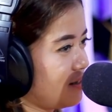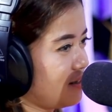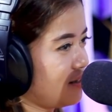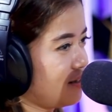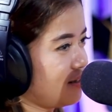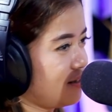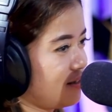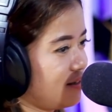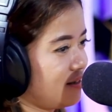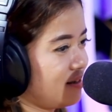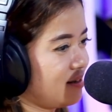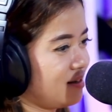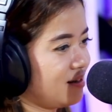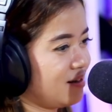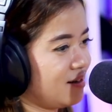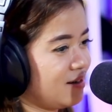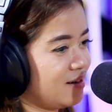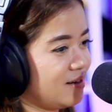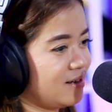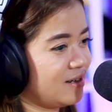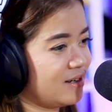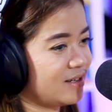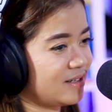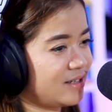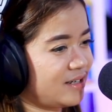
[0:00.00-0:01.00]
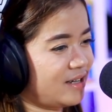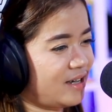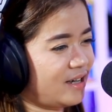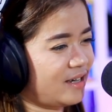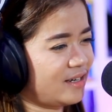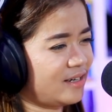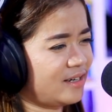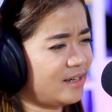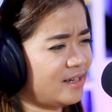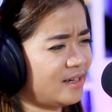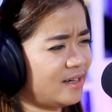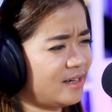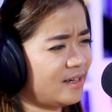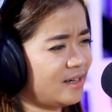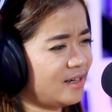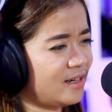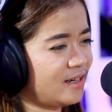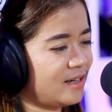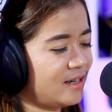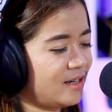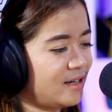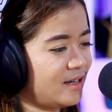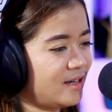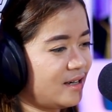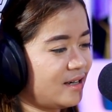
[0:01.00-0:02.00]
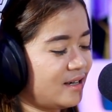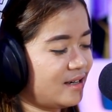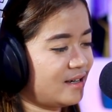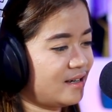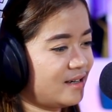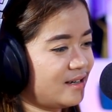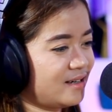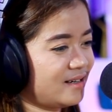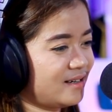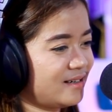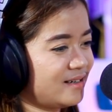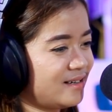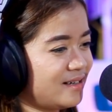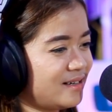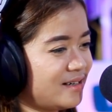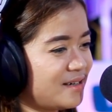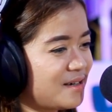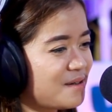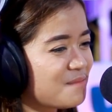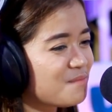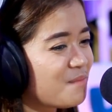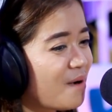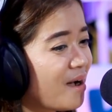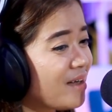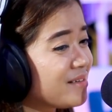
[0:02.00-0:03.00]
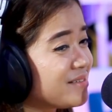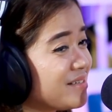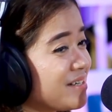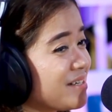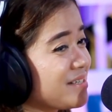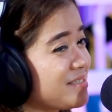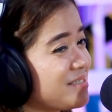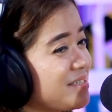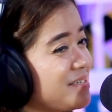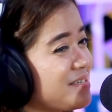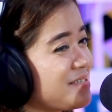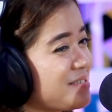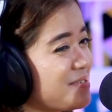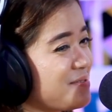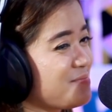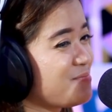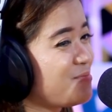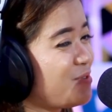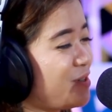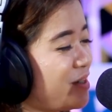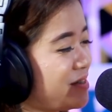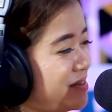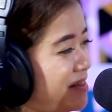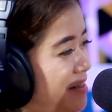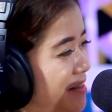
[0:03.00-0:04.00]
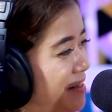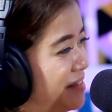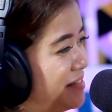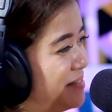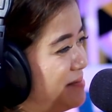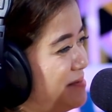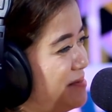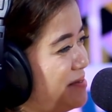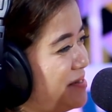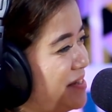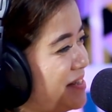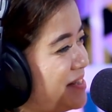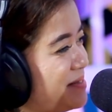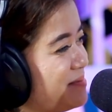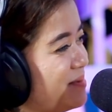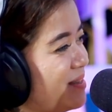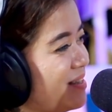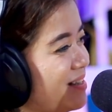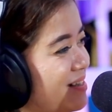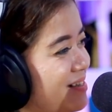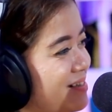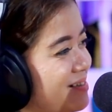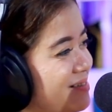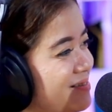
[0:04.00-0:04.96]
uh, kayak banyak sih semua kata-kata bugis mah